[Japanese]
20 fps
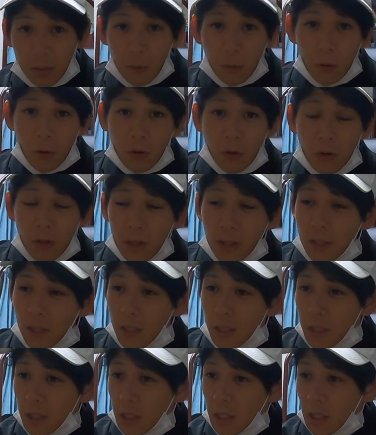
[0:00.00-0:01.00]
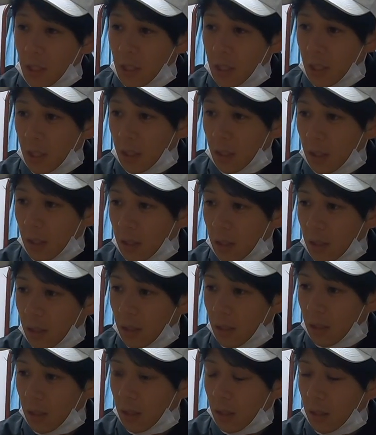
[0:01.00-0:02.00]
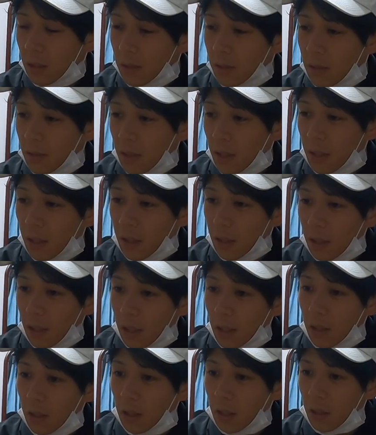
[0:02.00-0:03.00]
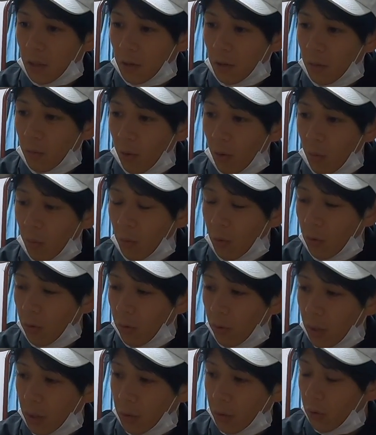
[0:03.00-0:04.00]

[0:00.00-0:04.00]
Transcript: でもこのね、1000日続けてきたランニングも、もうあ